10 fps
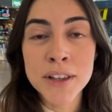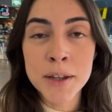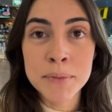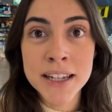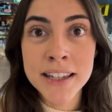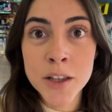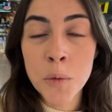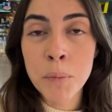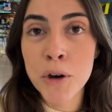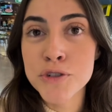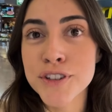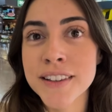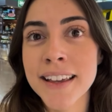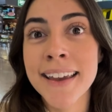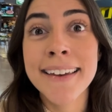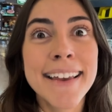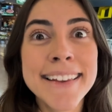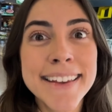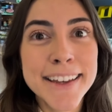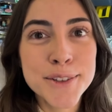lembra que não pode ter
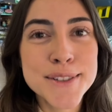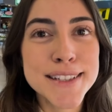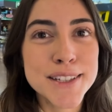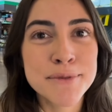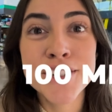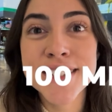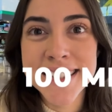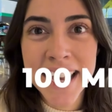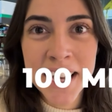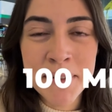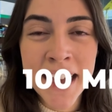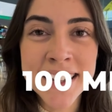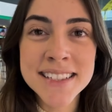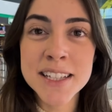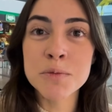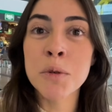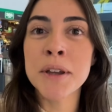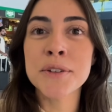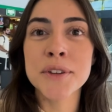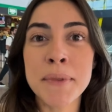líquidos acima de 100 ml nesse
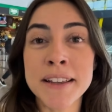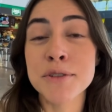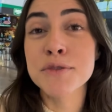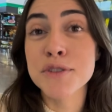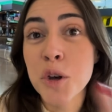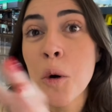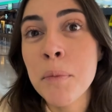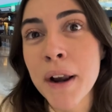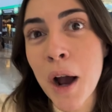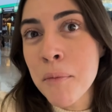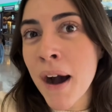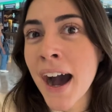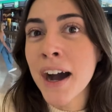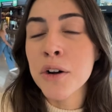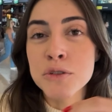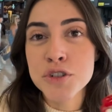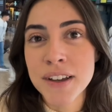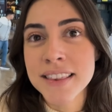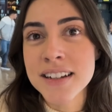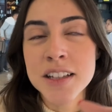momento também. Então se você comprar uma água ou estiver
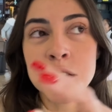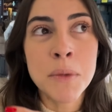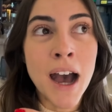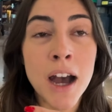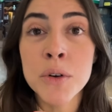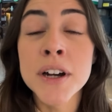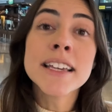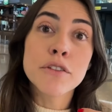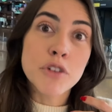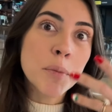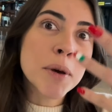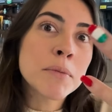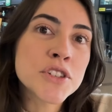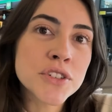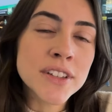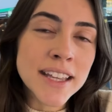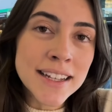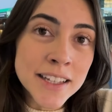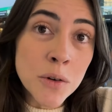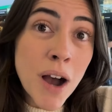trazendo uma água que foi permitida até
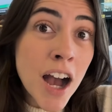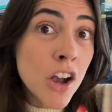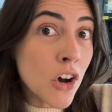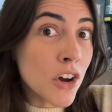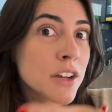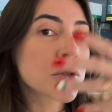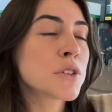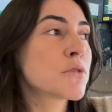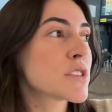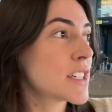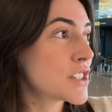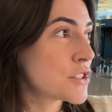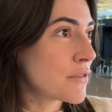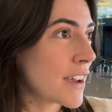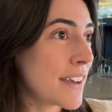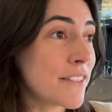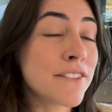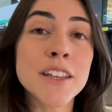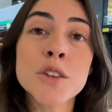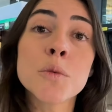então, agora quando você estiver
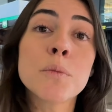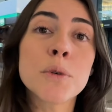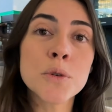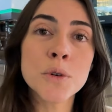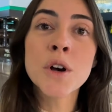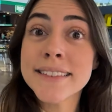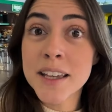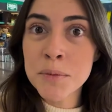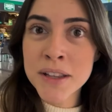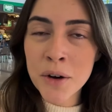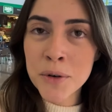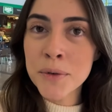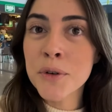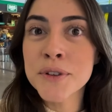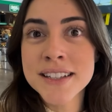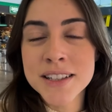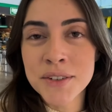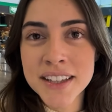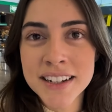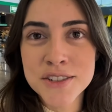vindo para o terminal conexão
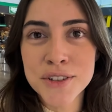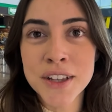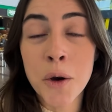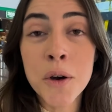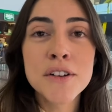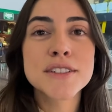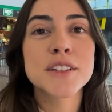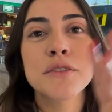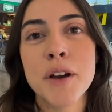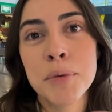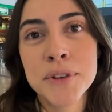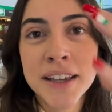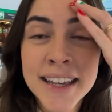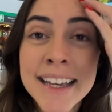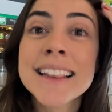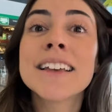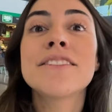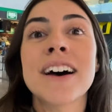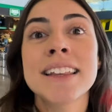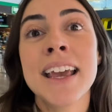internacional, você não vai poder
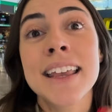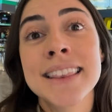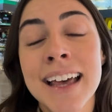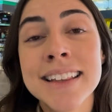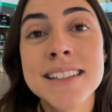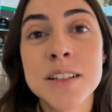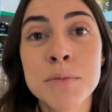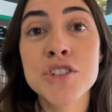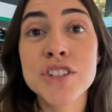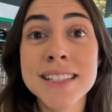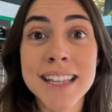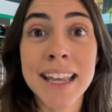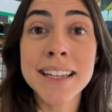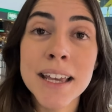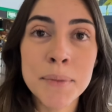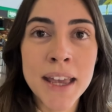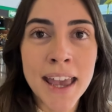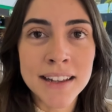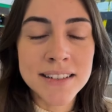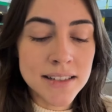levar né, nada acima de 100 ml.